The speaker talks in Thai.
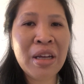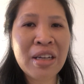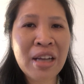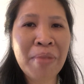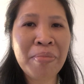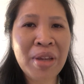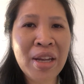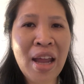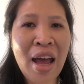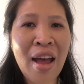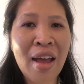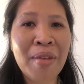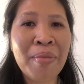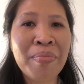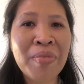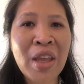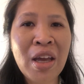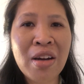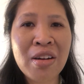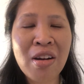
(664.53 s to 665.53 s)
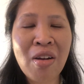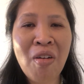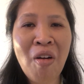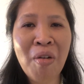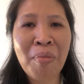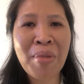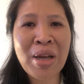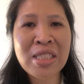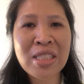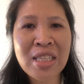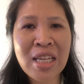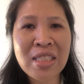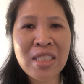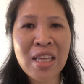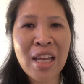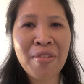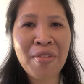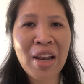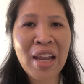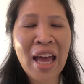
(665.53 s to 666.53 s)
ทำไม่ได้เรื่องของ mindset
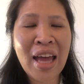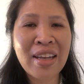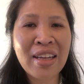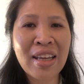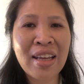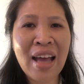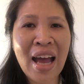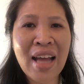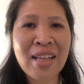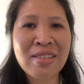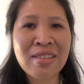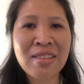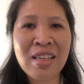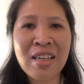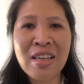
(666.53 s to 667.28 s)
ใช้เวลาในการ